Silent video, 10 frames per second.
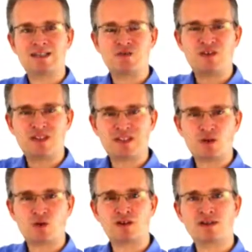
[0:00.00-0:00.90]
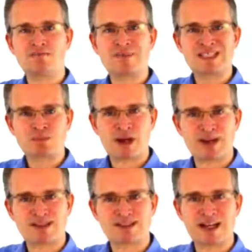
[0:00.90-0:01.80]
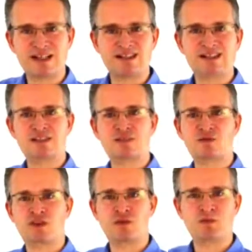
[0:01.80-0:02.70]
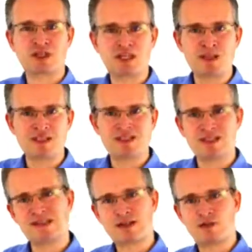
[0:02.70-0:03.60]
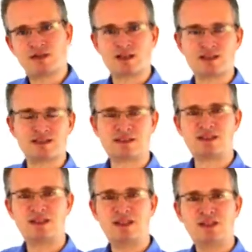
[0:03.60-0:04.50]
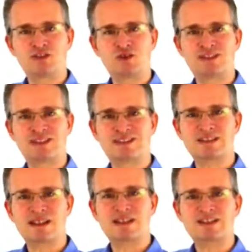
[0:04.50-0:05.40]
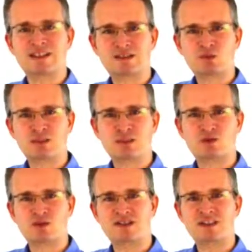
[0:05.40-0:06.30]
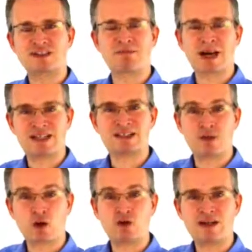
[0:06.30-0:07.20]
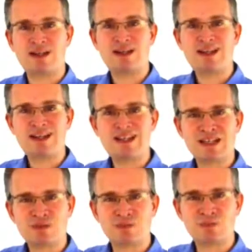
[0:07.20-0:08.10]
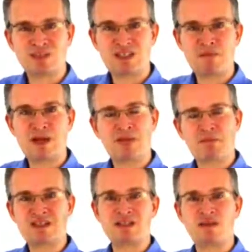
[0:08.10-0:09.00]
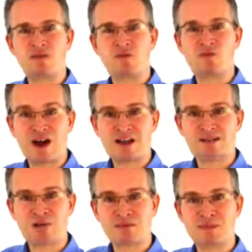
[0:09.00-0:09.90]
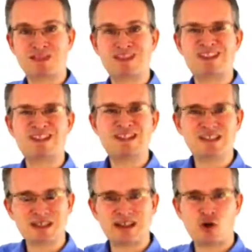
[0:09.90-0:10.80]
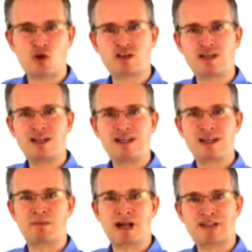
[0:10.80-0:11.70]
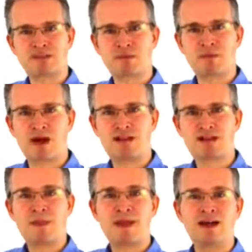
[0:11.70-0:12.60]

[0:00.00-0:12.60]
Definierung, messbare Detailziele zu finden, Primärziele, Sekundärziele zu setzen, das wurde natürlich dann gemeinsam auch in dem Team mit den Fachexperten, mit den Key Stakeholdern gemeinsam gemacht